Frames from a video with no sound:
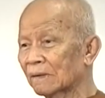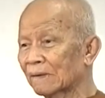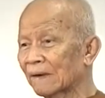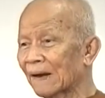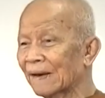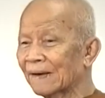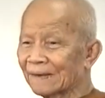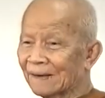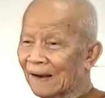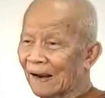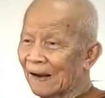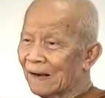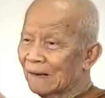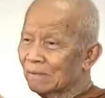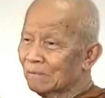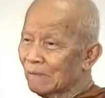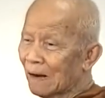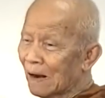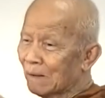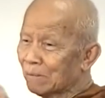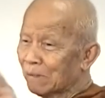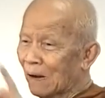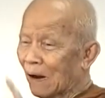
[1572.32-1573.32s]
ได้ไก่
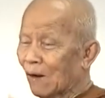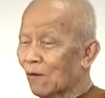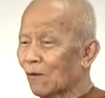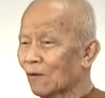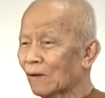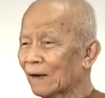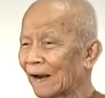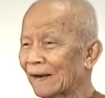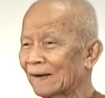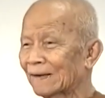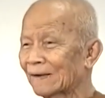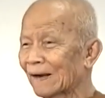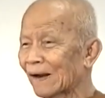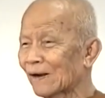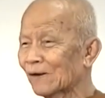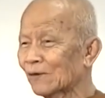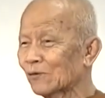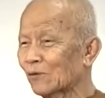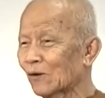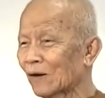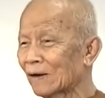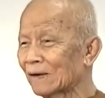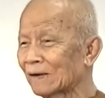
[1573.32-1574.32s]
มาเผาไก่ใน
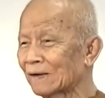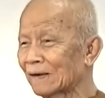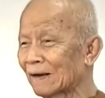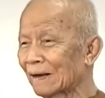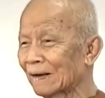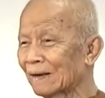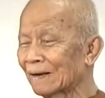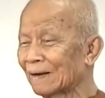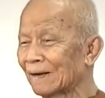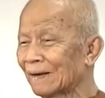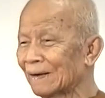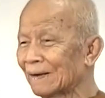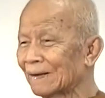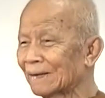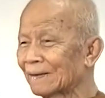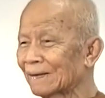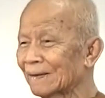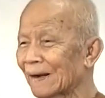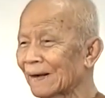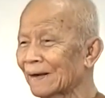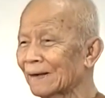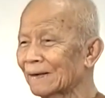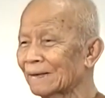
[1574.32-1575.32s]
ครัวเรือน
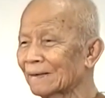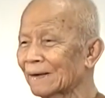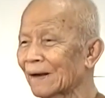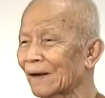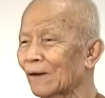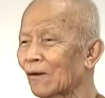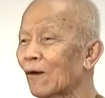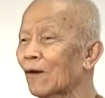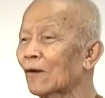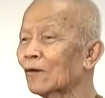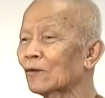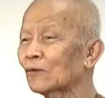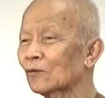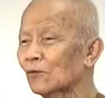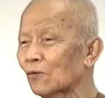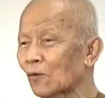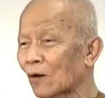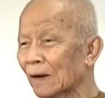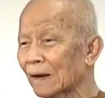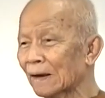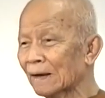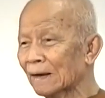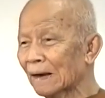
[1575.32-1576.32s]
ในในห้องครั
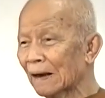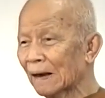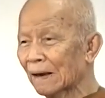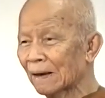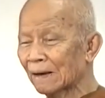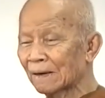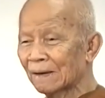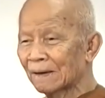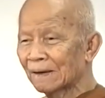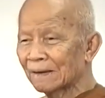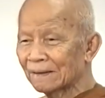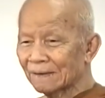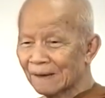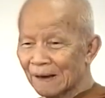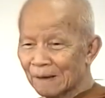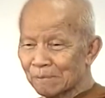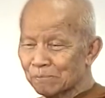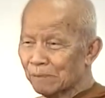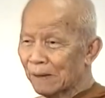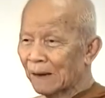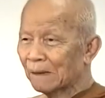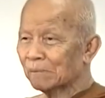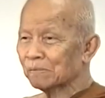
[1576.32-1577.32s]
วนั้นแหละ ได้
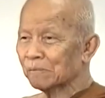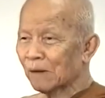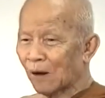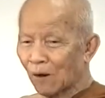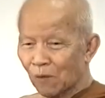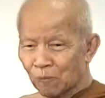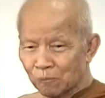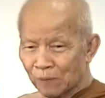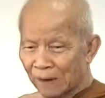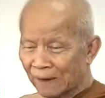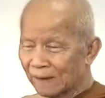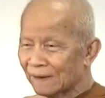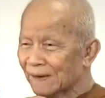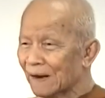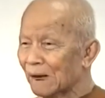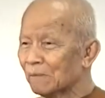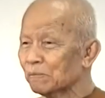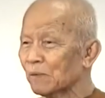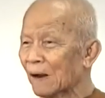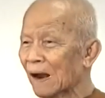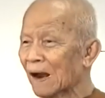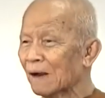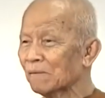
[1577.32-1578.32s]
เป็ดเผาเป็ดได้
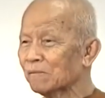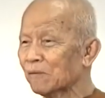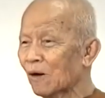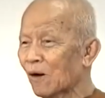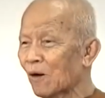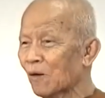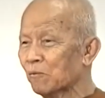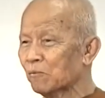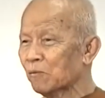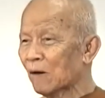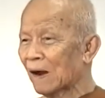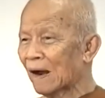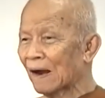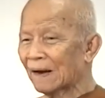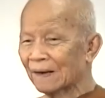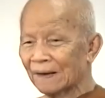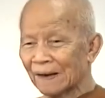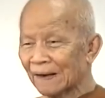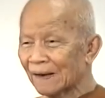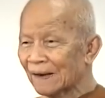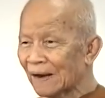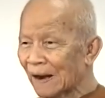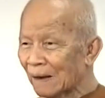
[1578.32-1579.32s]
ปลาเผาปลา
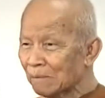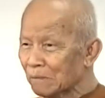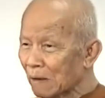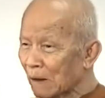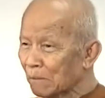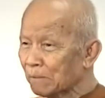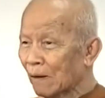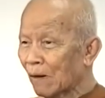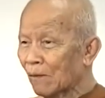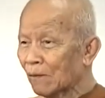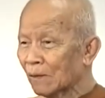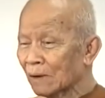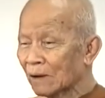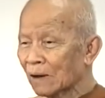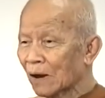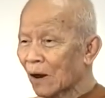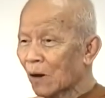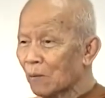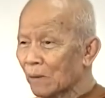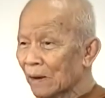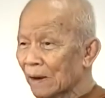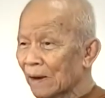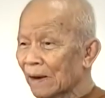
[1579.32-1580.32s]
ได้อะไรมาเผา
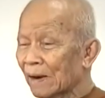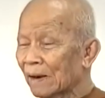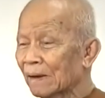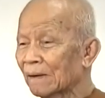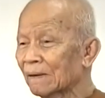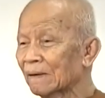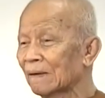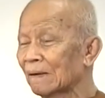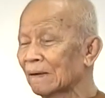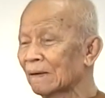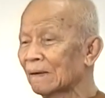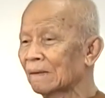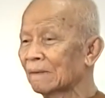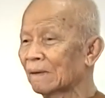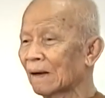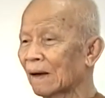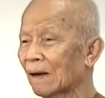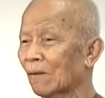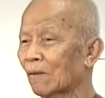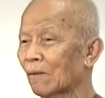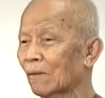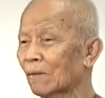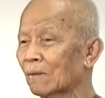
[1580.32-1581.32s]
เขาไม่เห็น
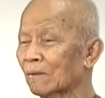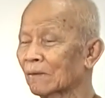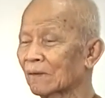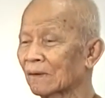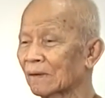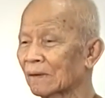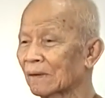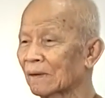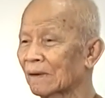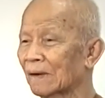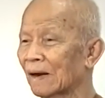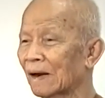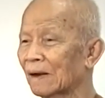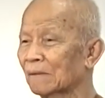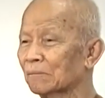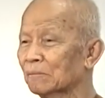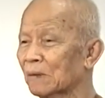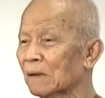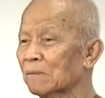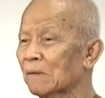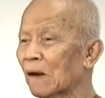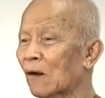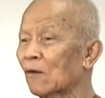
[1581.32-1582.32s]
เอาเงิน
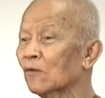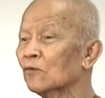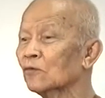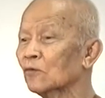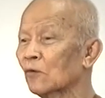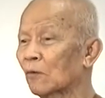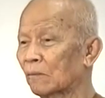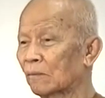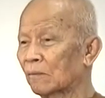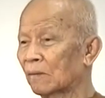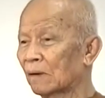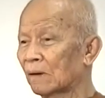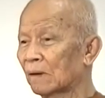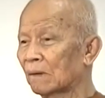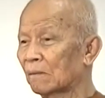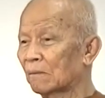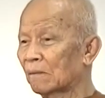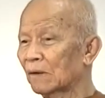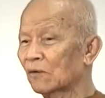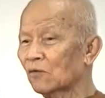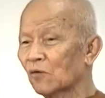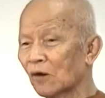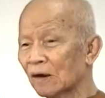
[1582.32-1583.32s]
ไปเผาศพ
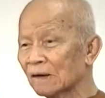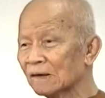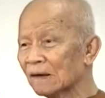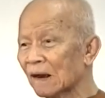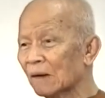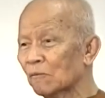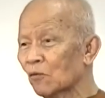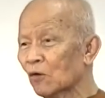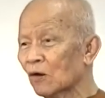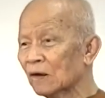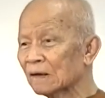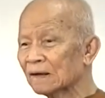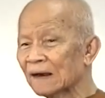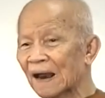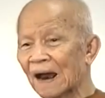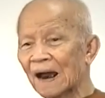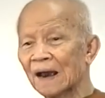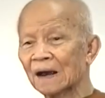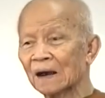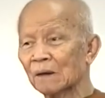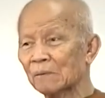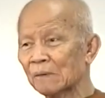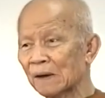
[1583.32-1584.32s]
มันหลวงตาบัว
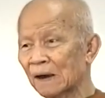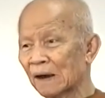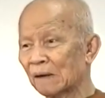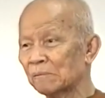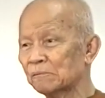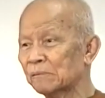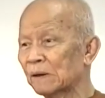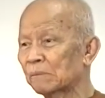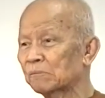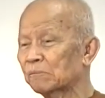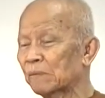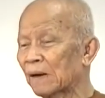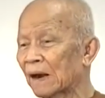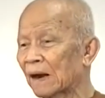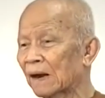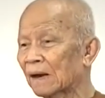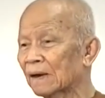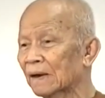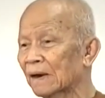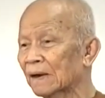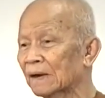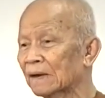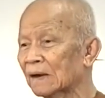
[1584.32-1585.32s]
ตายก็ไม่เห็นผิดแปลก
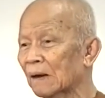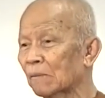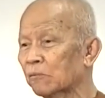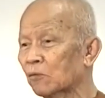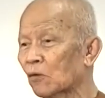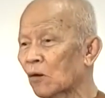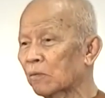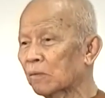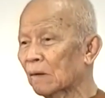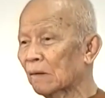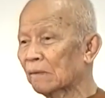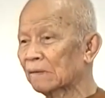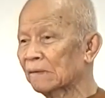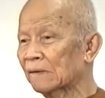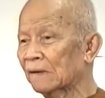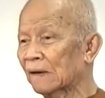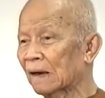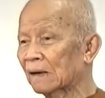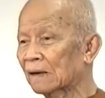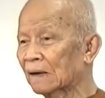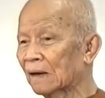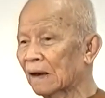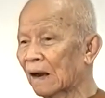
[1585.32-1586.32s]
อะไร กับกบกับ
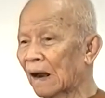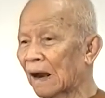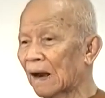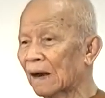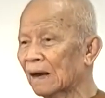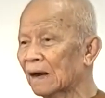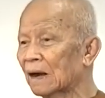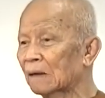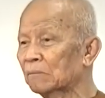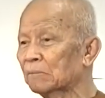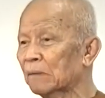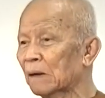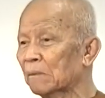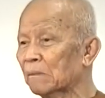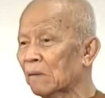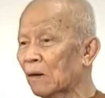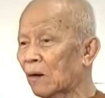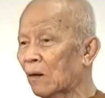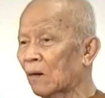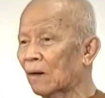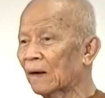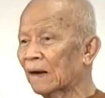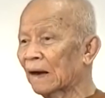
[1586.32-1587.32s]
เขียด หาเงินไป
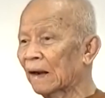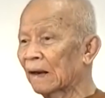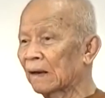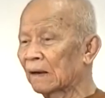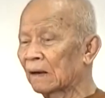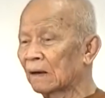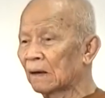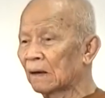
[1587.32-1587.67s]
เผาอะไร